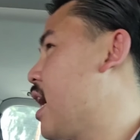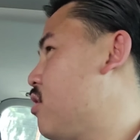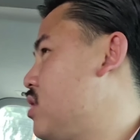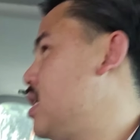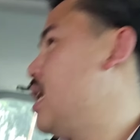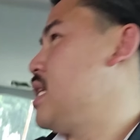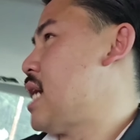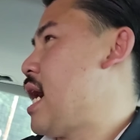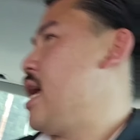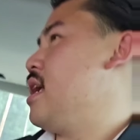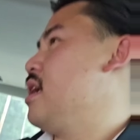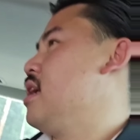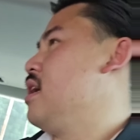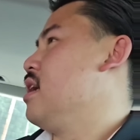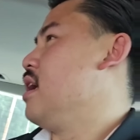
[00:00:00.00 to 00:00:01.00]
เขาเชื่อใจ
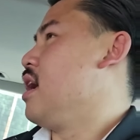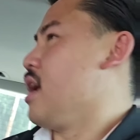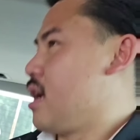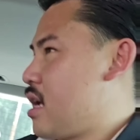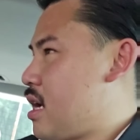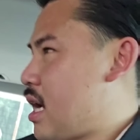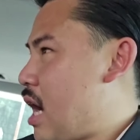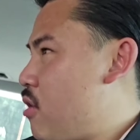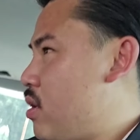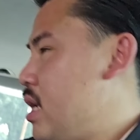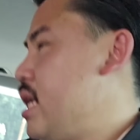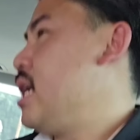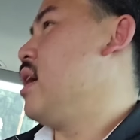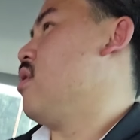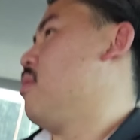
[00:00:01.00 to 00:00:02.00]
เขาก็เล
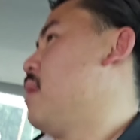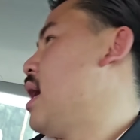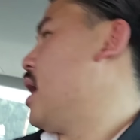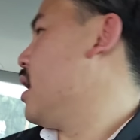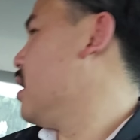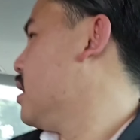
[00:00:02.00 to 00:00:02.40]
ยเดินออกมา